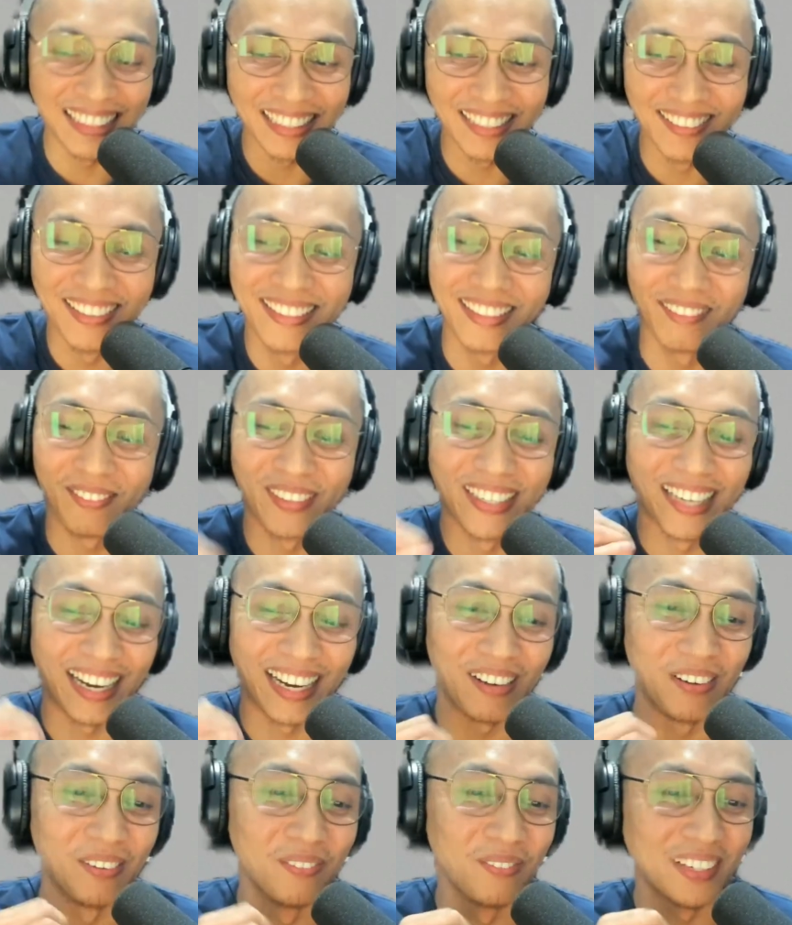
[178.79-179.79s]
dun sa
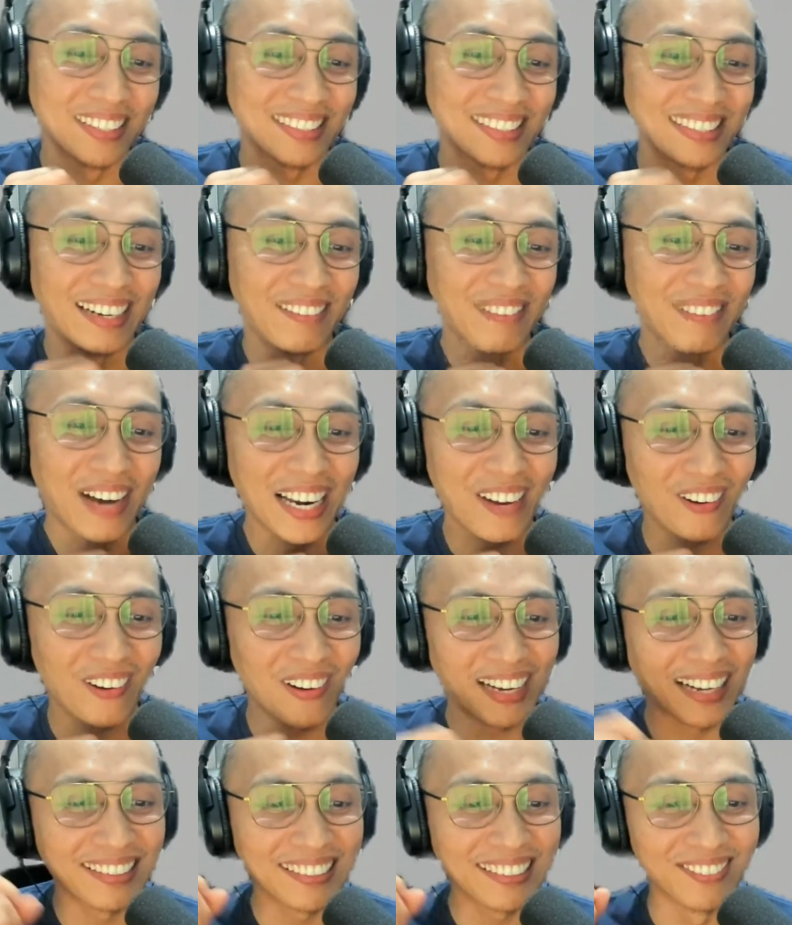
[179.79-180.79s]
pinakaumpisa. Paano ka
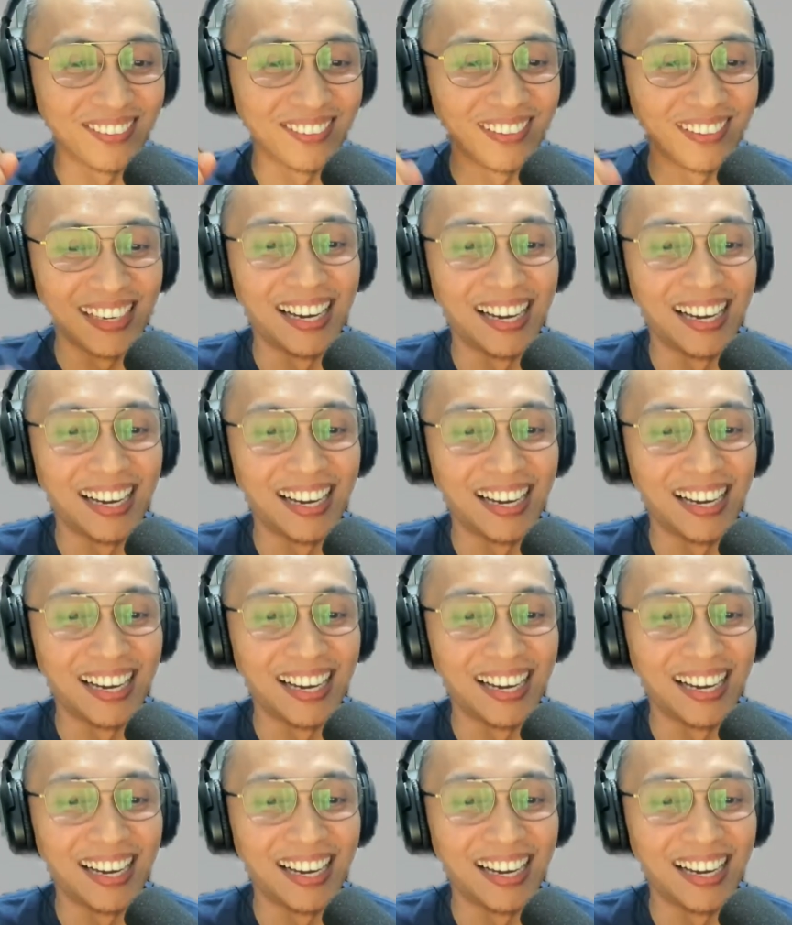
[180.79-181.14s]
nagsimula?